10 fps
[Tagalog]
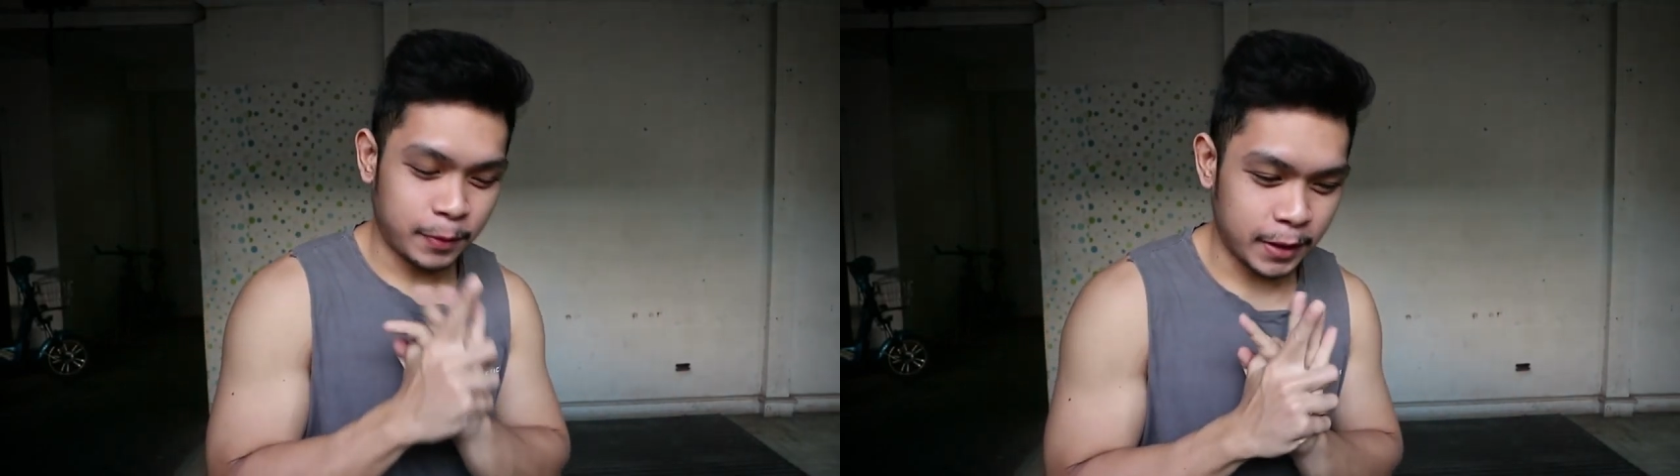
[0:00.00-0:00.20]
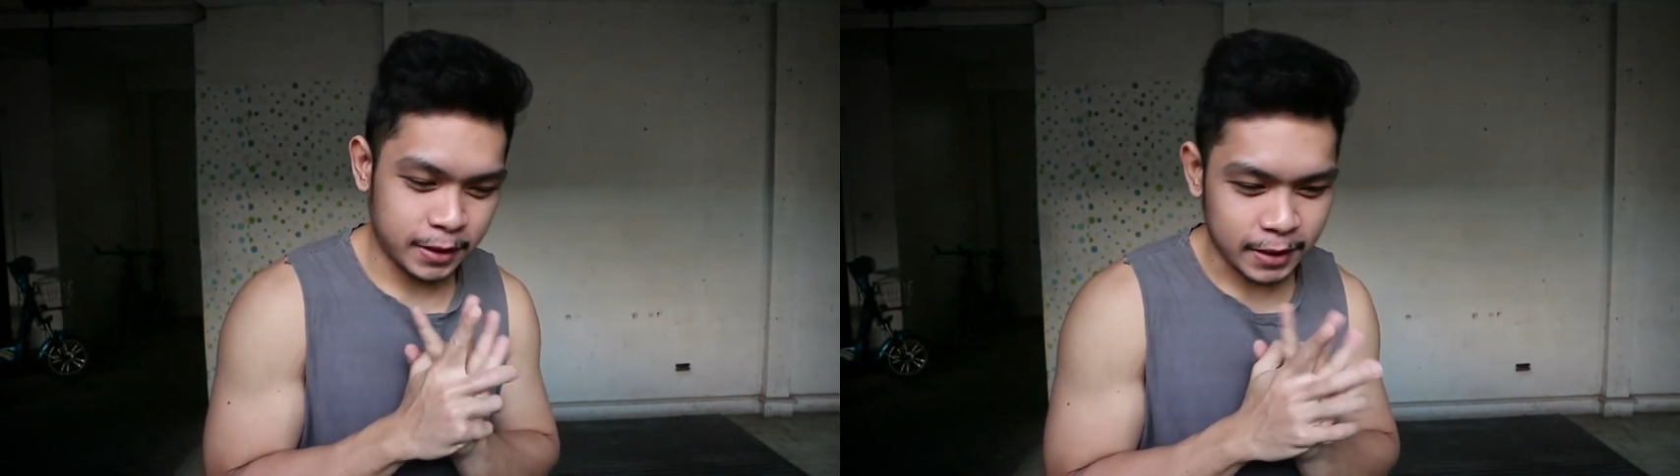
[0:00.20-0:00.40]

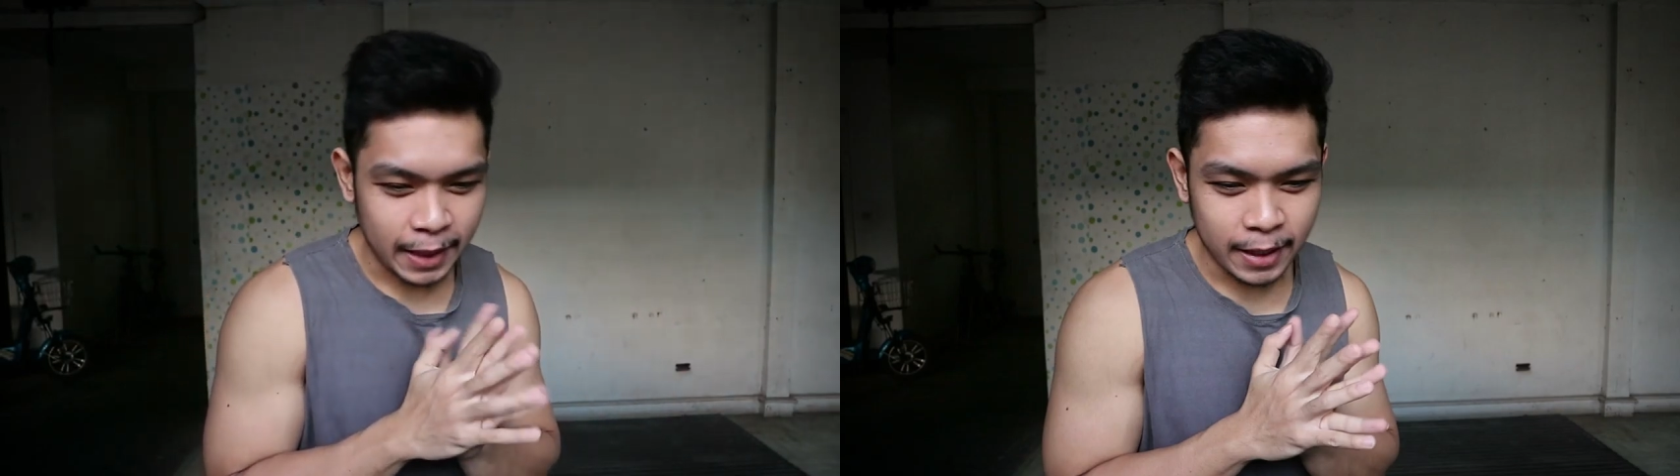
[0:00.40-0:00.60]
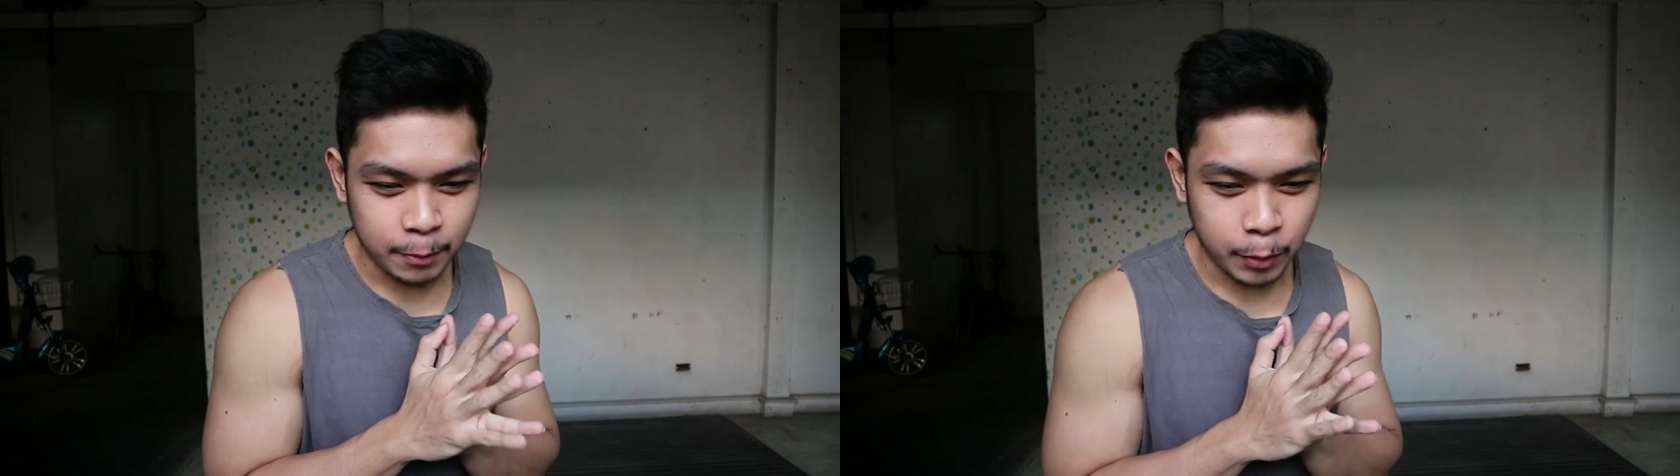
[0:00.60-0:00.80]
First
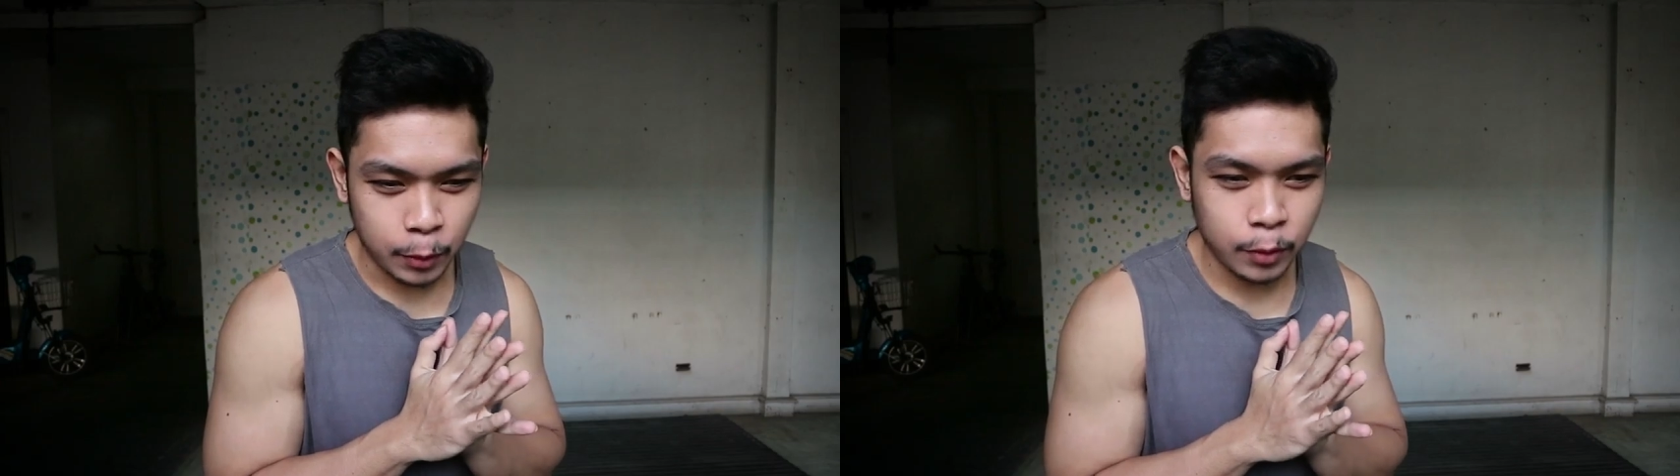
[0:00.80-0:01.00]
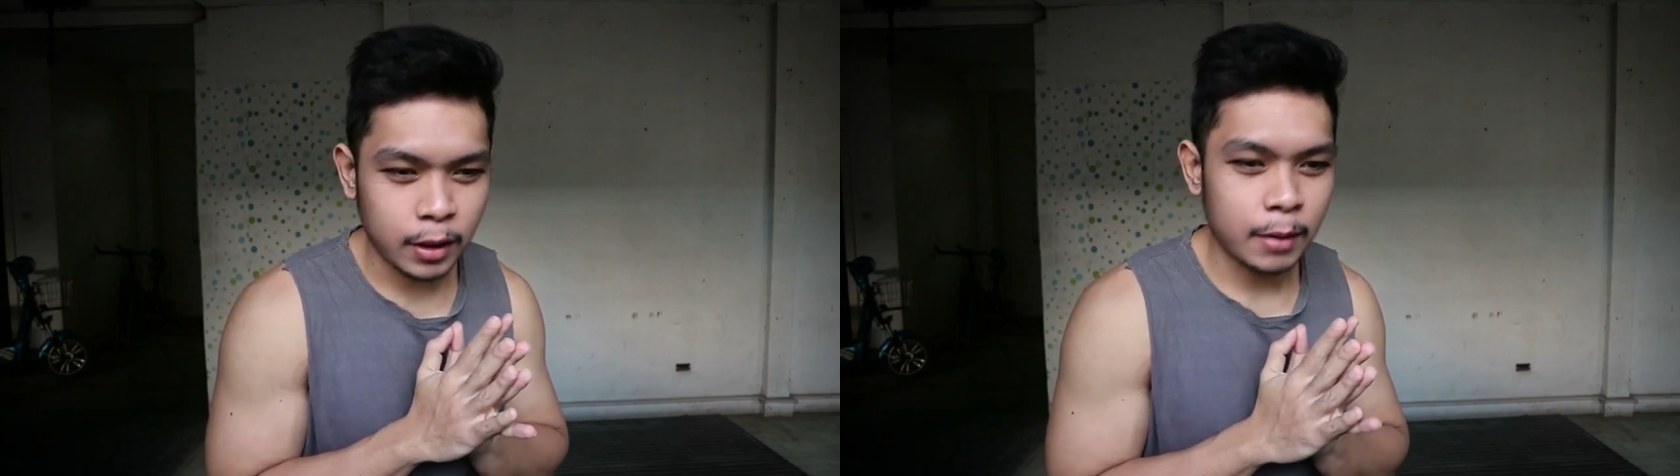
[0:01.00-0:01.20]
day ng
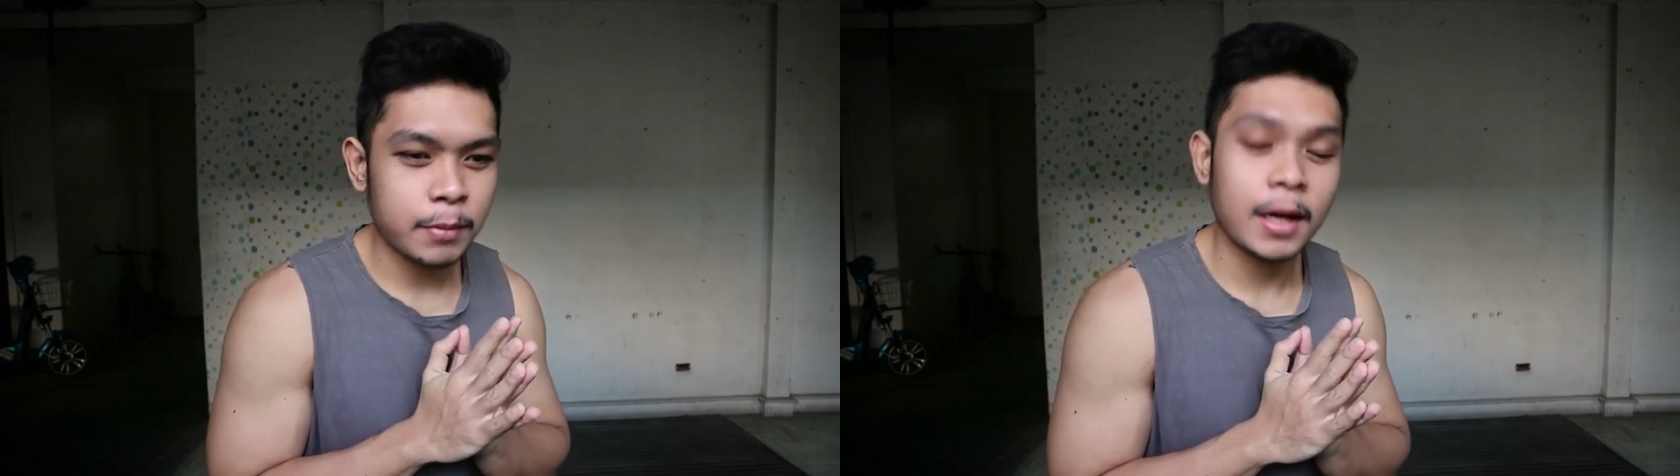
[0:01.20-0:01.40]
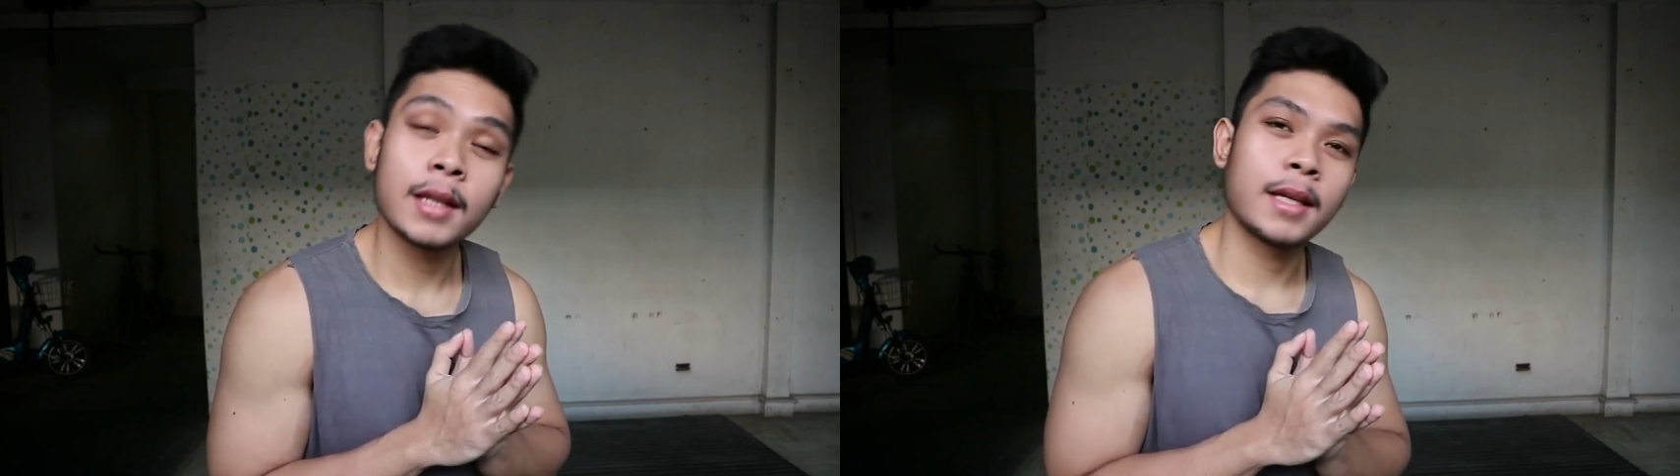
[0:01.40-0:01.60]

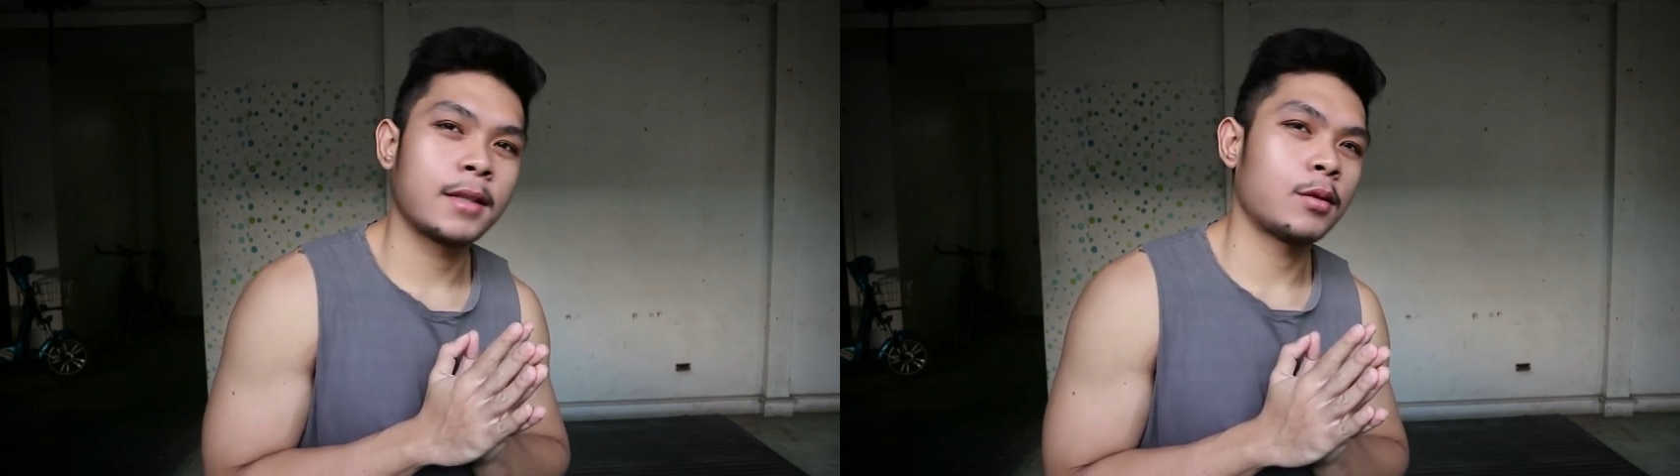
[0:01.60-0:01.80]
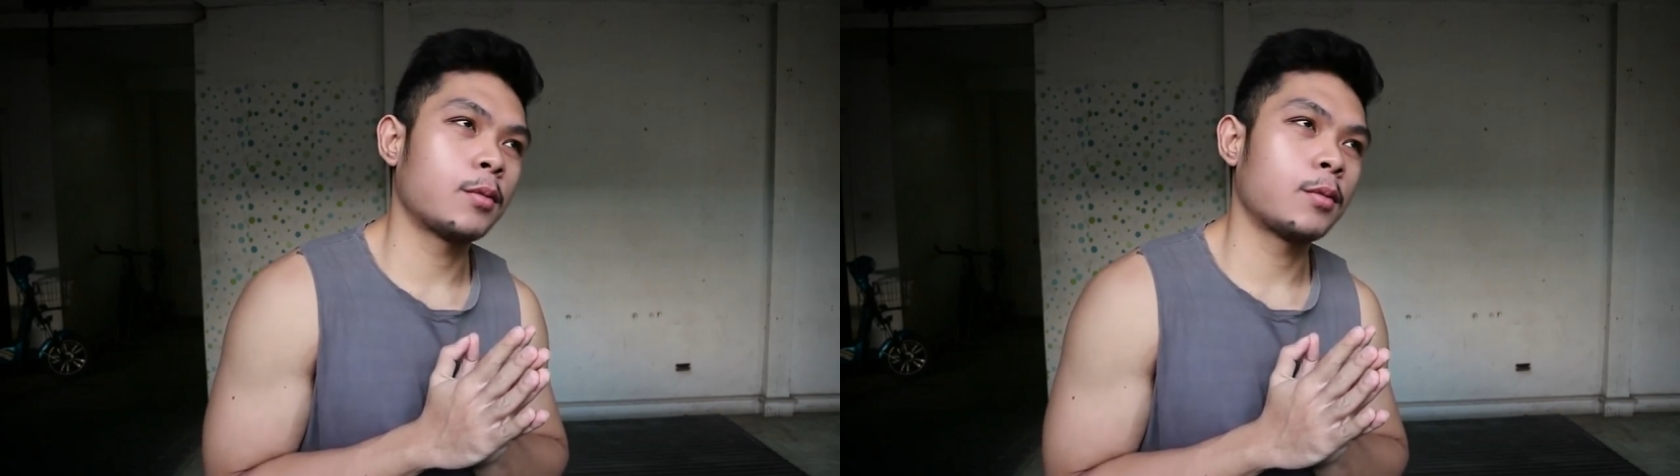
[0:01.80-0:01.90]
program natin.